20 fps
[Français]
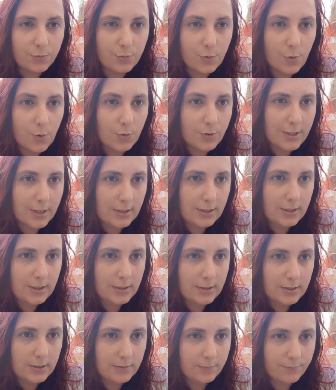Donc, on a
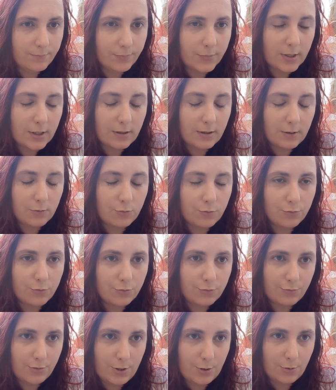Lily, qui est
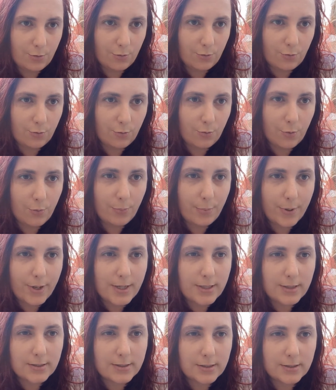toute nouvelle au,
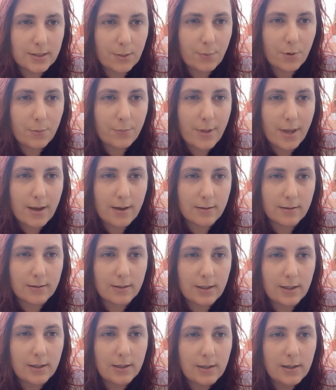parc, c'est sa première
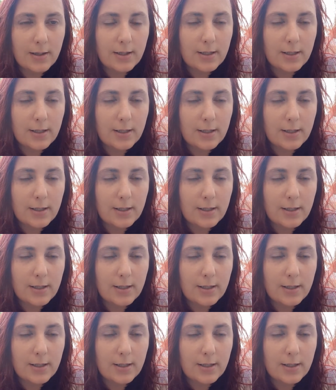année.